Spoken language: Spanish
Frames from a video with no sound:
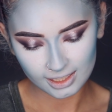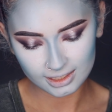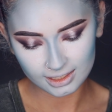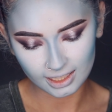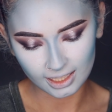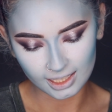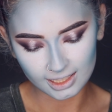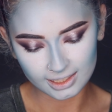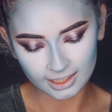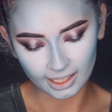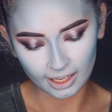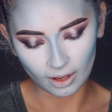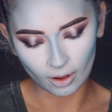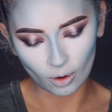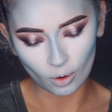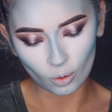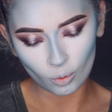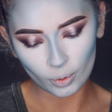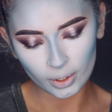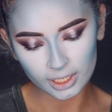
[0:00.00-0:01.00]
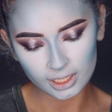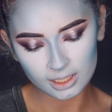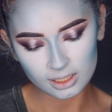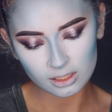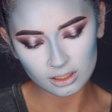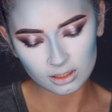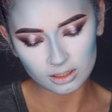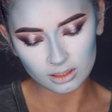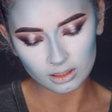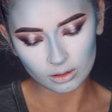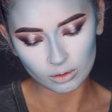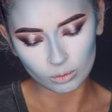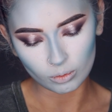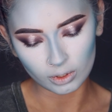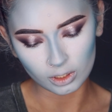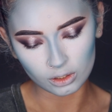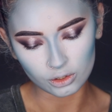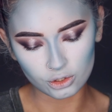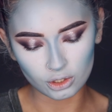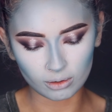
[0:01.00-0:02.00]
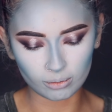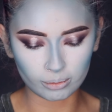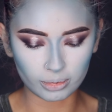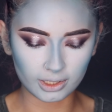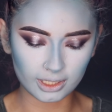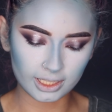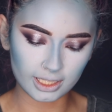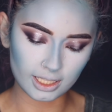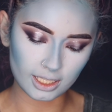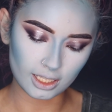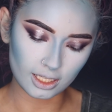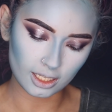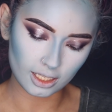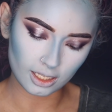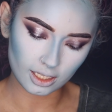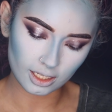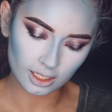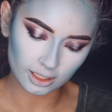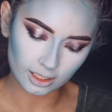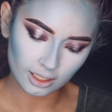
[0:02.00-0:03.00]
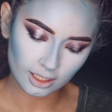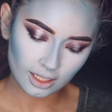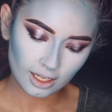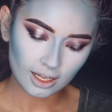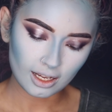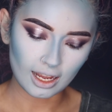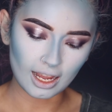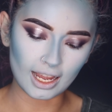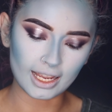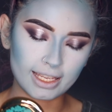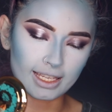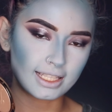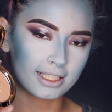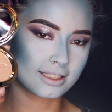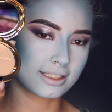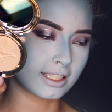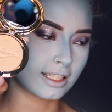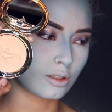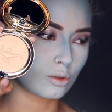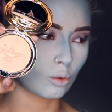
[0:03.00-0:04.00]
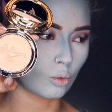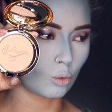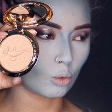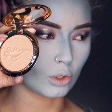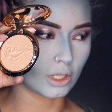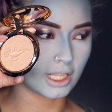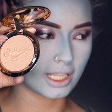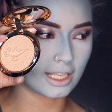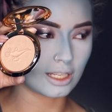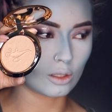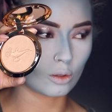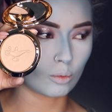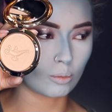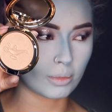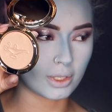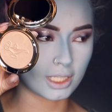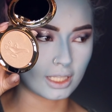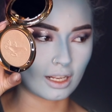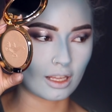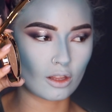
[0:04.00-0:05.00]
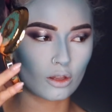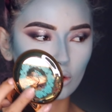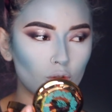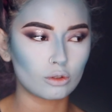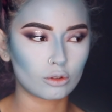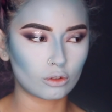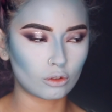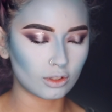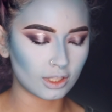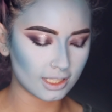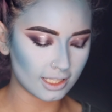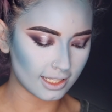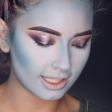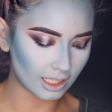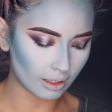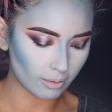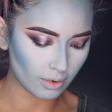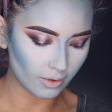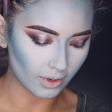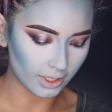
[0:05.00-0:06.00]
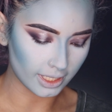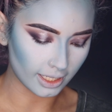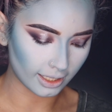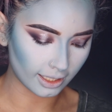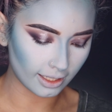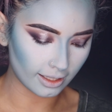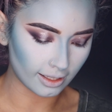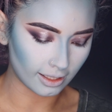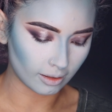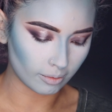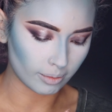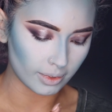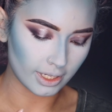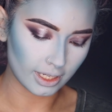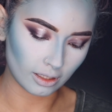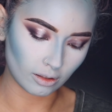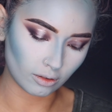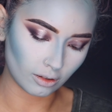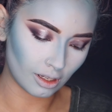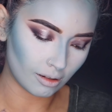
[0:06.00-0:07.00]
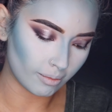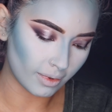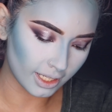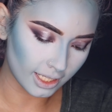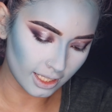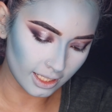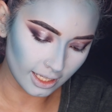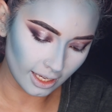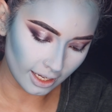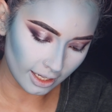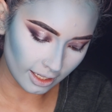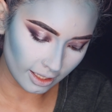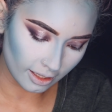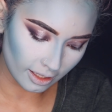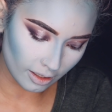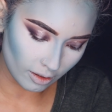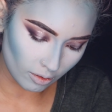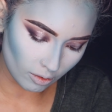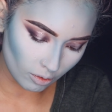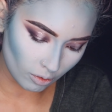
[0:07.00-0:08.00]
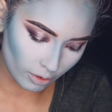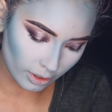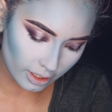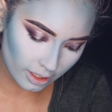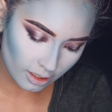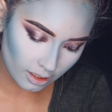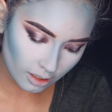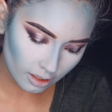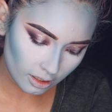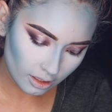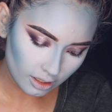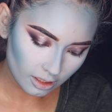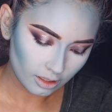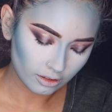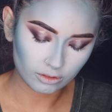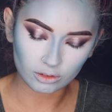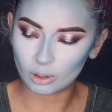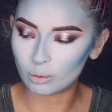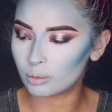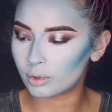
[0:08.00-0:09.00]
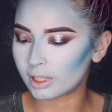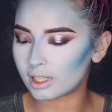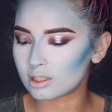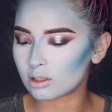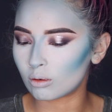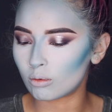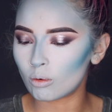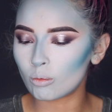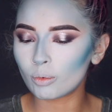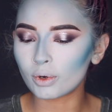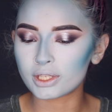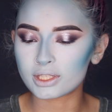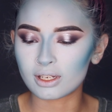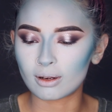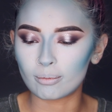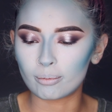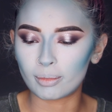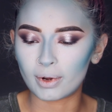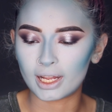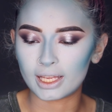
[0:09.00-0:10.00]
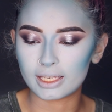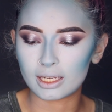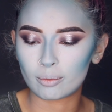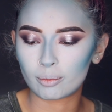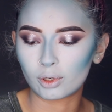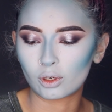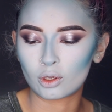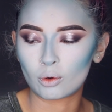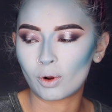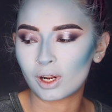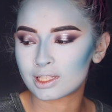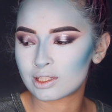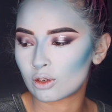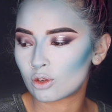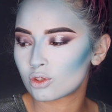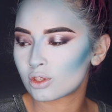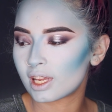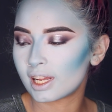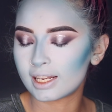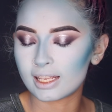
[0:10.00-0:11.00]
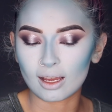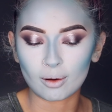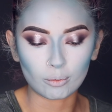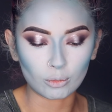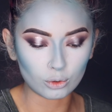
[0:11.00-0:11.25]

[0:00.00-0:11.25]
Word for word: Este dice Always One Jump Ahead. Ahí este es un iluminador. No sé si este me vaya a quedar bien con el maquillaje de hoy no porque es como muy champaña, pero igual se los quería